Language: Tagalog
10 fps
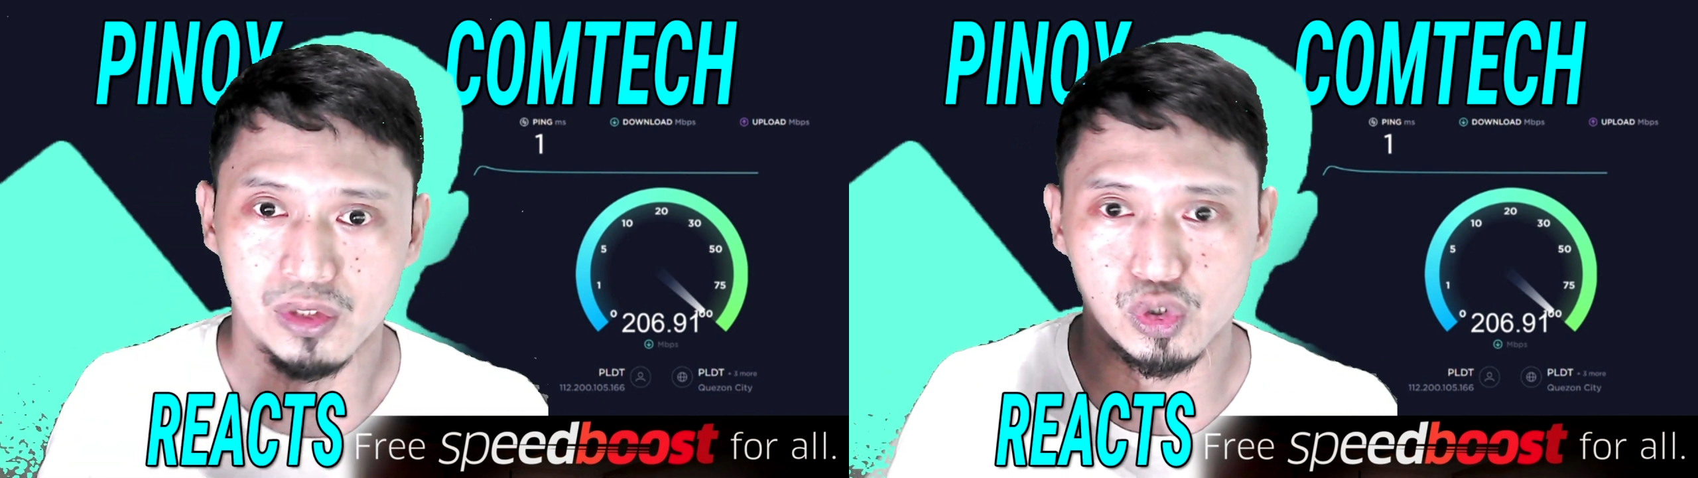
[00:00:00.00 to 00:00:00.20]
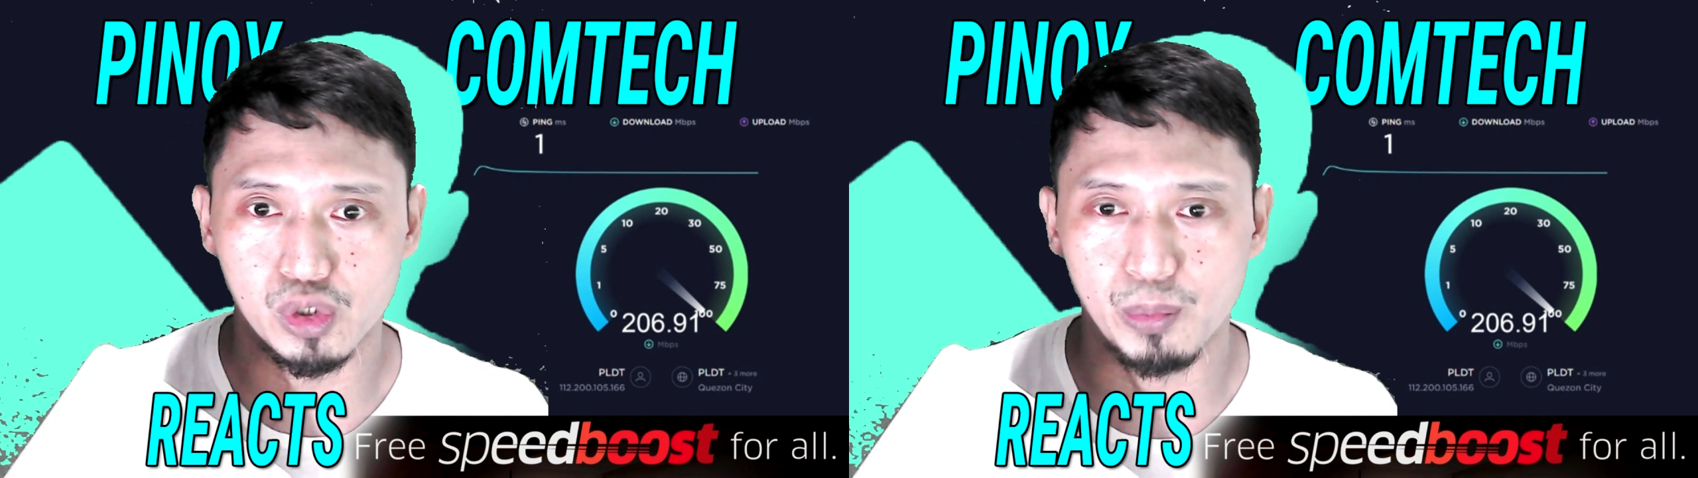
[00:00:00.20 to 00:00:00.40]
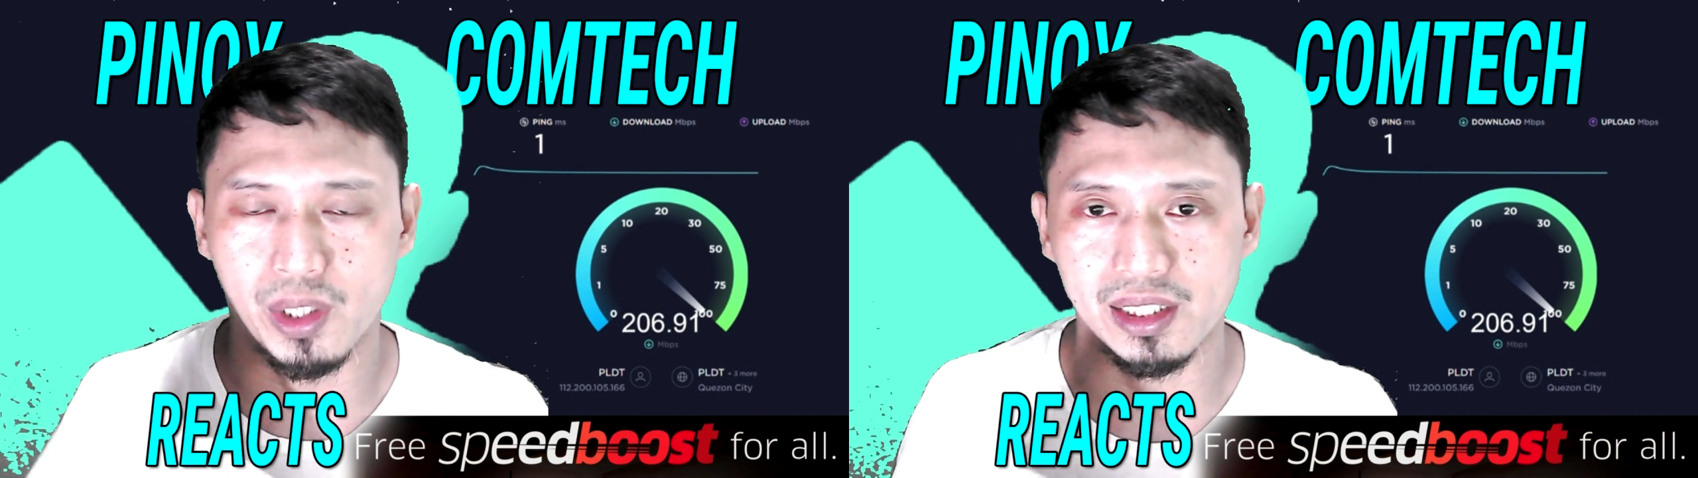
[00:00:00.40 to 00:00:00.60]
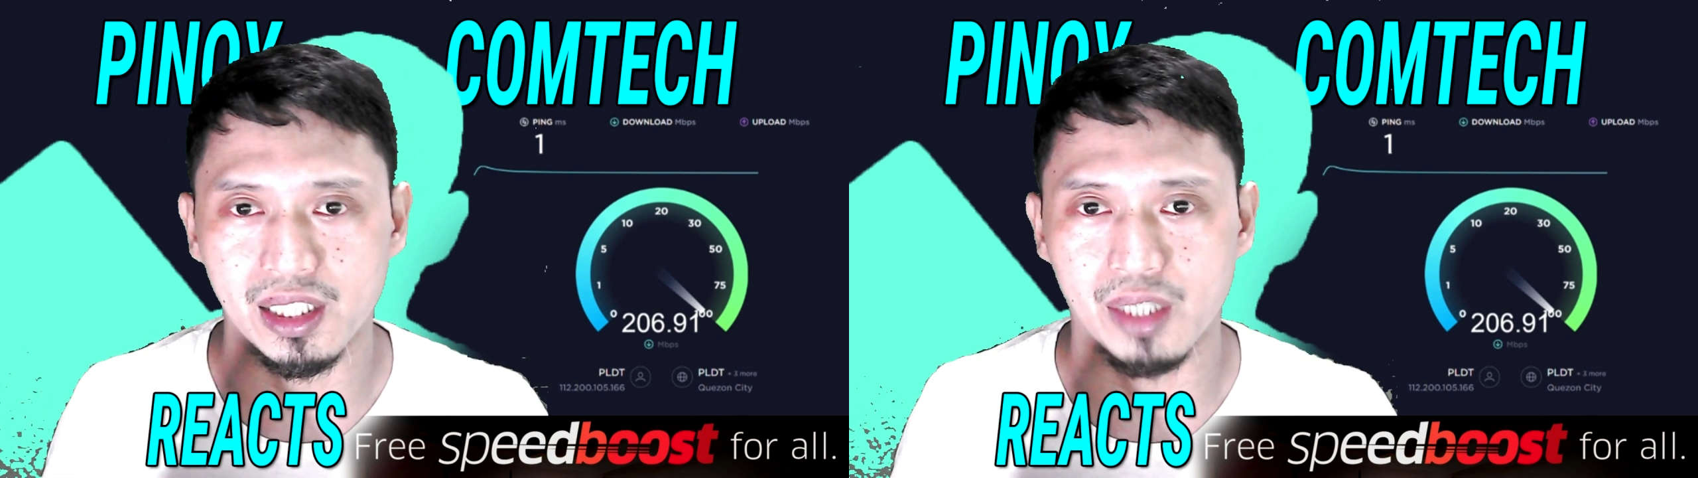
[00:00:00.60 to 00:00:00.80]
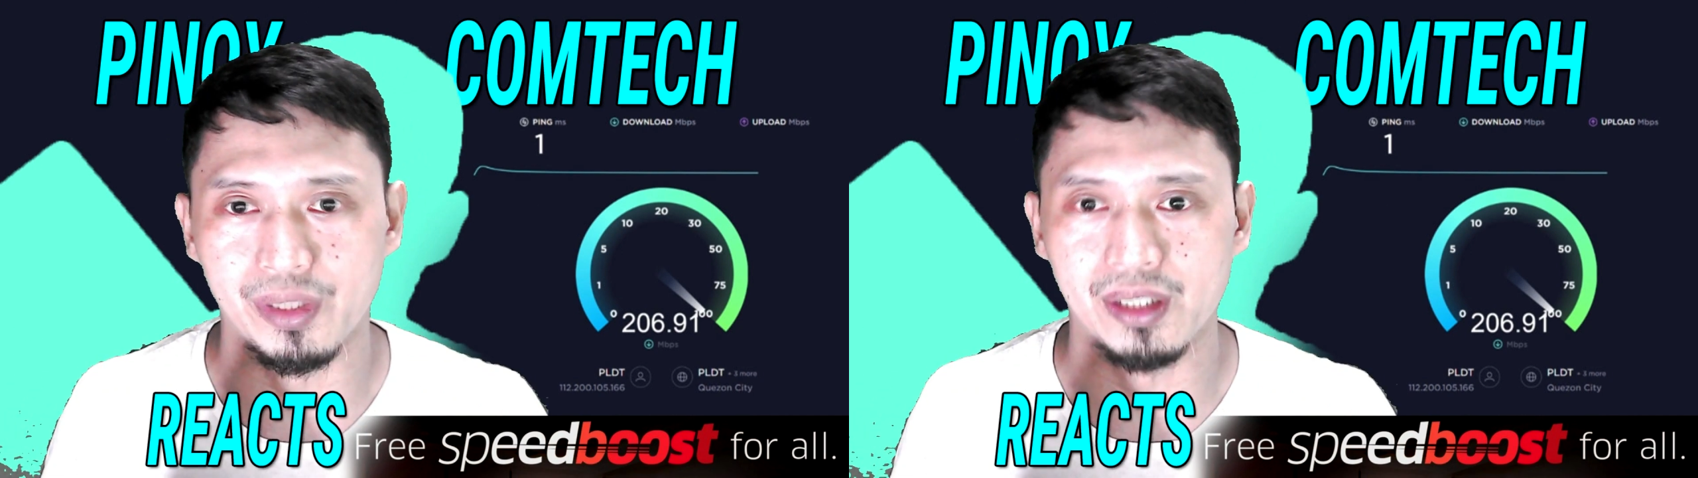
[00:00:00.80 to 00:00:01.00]
Susubukan natin
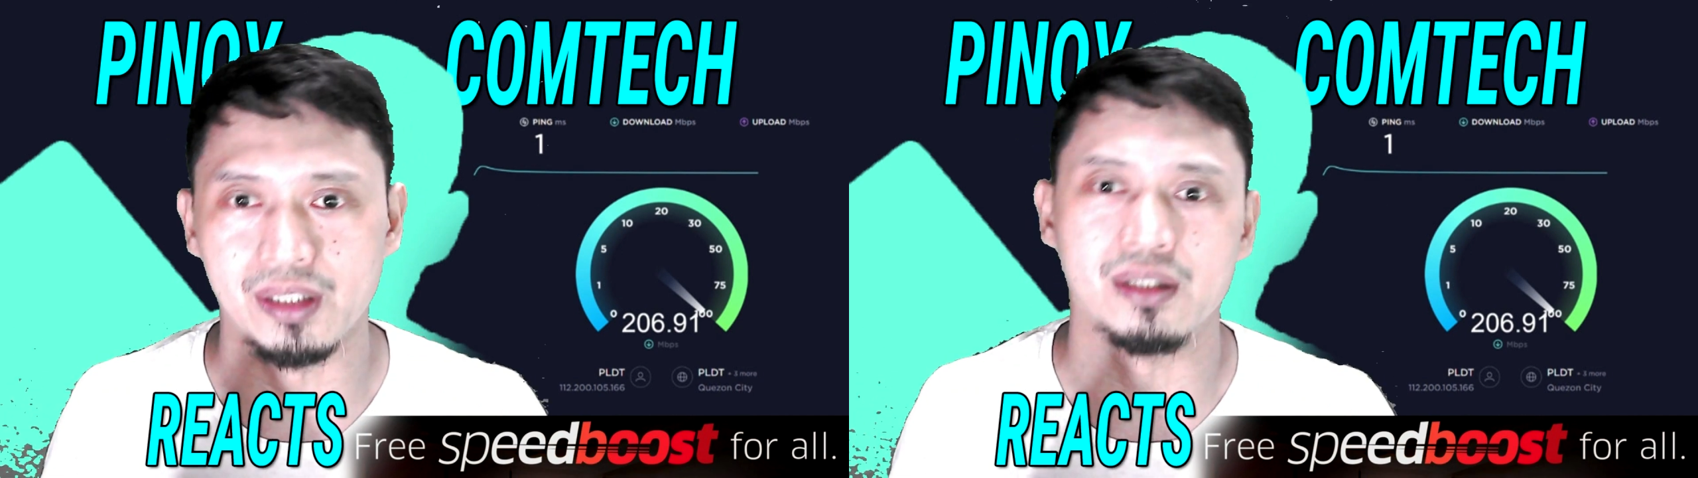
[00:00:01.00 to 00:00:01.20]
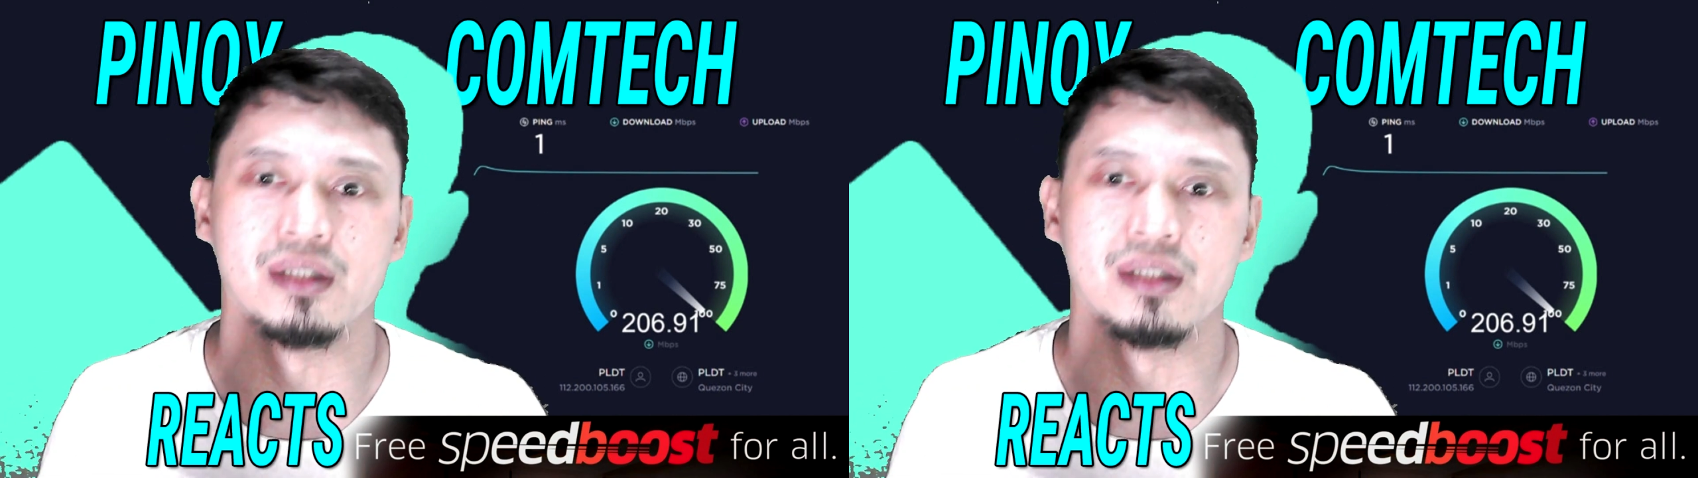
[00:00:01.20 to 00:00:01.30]
gawing